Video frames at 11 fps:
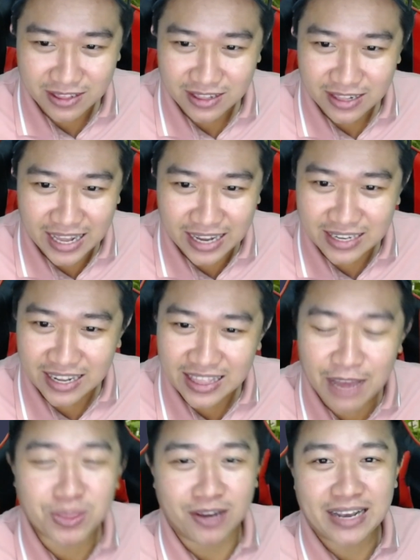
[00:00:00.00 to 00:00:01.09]
thằng à,
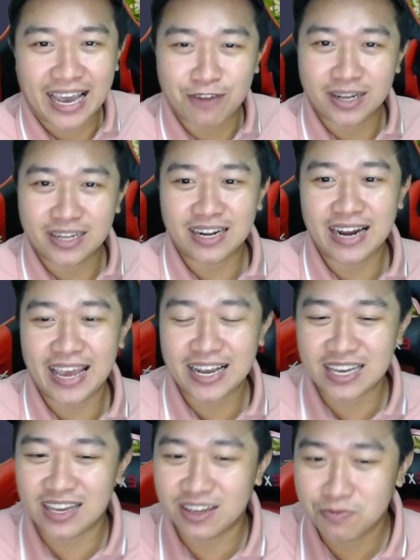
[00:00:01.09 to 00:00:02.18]
thám tử cao này nó đang
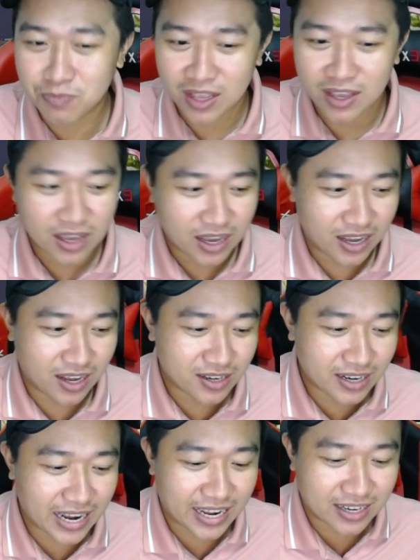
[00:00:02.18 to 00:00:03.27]
à, à nó
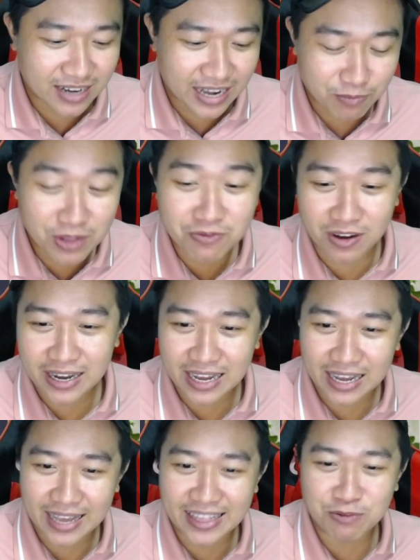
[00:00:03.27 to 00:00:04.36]
đang nó đang binh vực
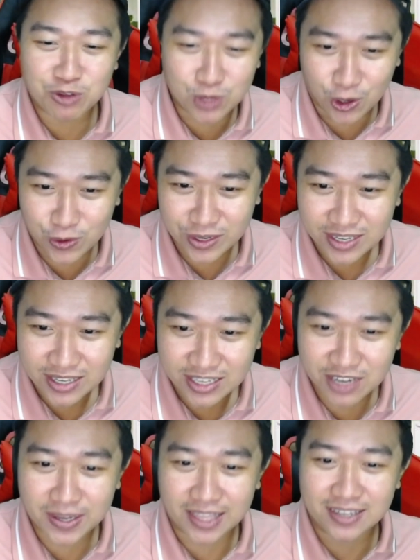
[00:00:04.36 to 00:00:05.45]
anh em chúng tôi
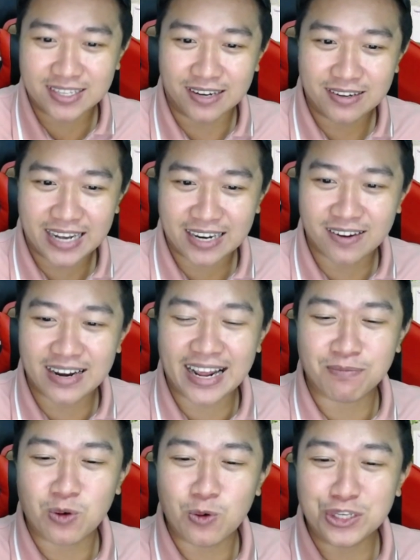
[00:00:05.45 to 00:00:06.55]
nhưng mà thật sự ra nó
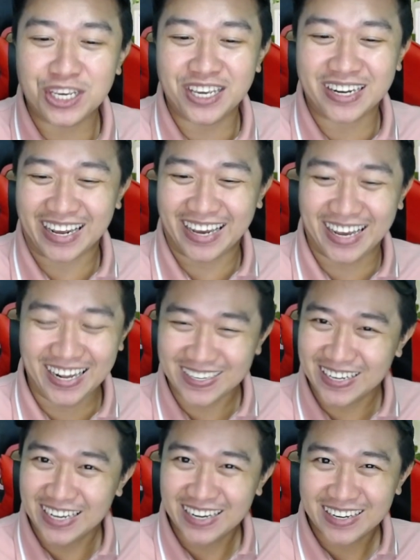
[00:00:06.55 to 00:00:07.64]
đang muốn chia rẽ
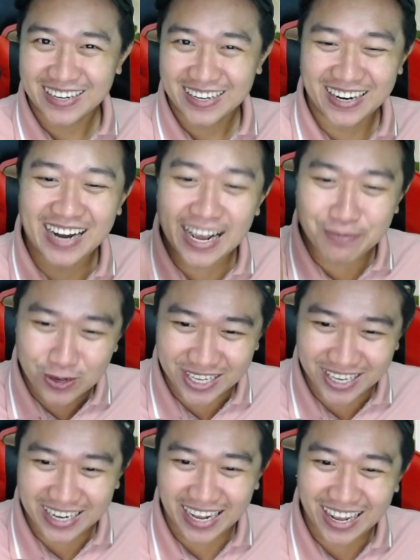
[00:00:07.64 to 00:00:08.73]
nó đang muốn
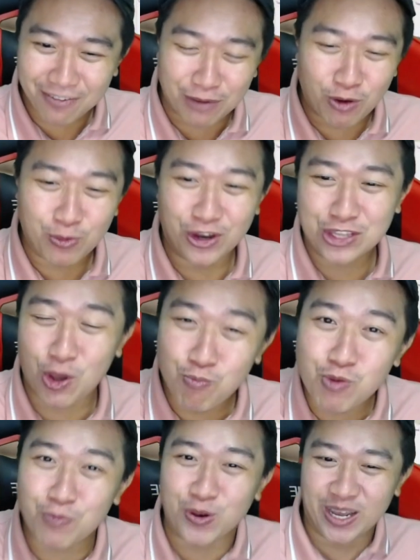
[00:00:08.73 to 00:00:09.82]
chia rẽ và một người tung
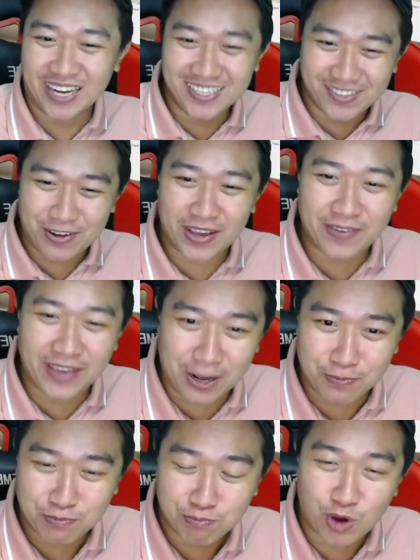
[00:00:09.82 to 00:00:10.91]
một người hứng quý vị biết không
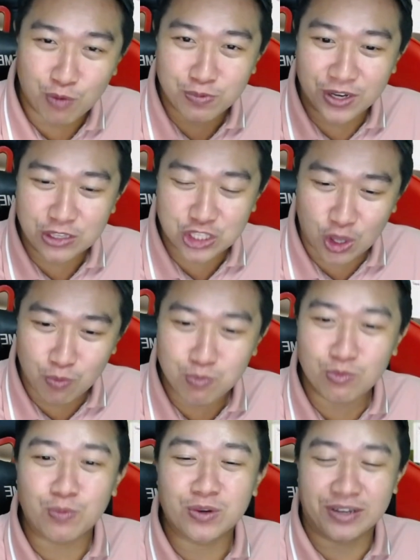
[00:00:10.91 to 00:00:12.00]
một người tung
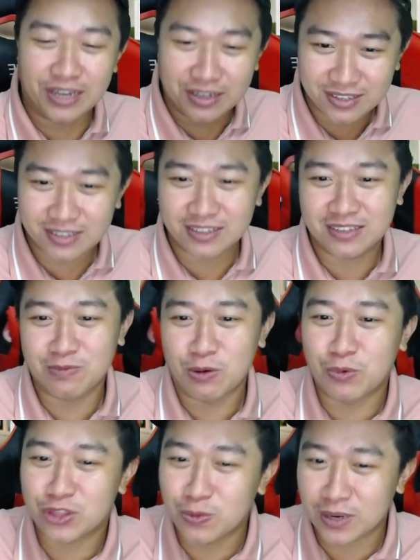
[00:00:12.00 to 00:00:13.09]
một người hứng một
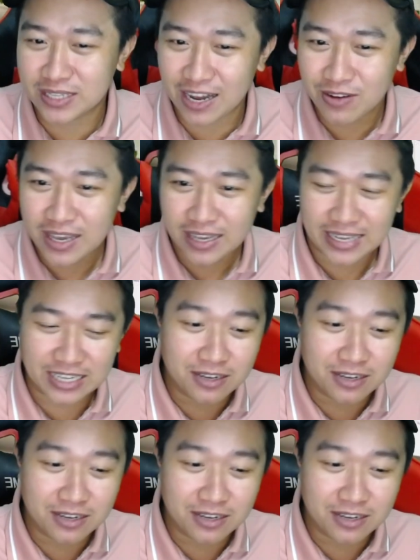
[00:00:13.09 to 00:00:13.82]
người tung là sao giả sử